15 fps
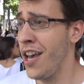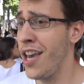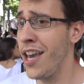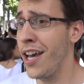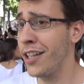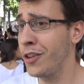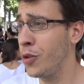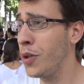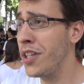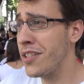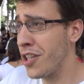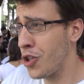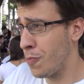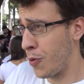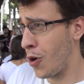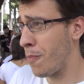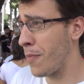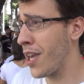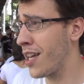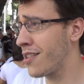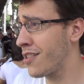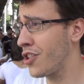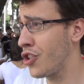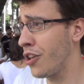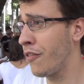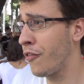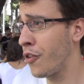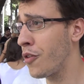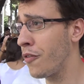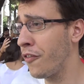é, todas as promessas que
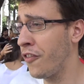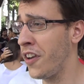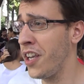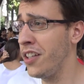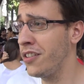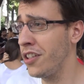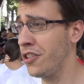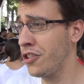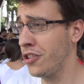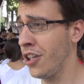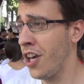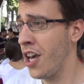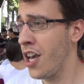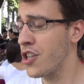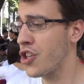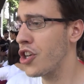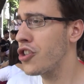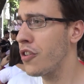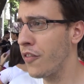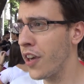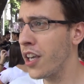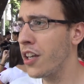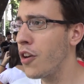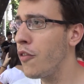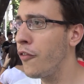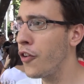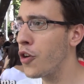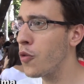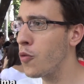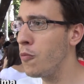foram feitas, a gente vê que não foram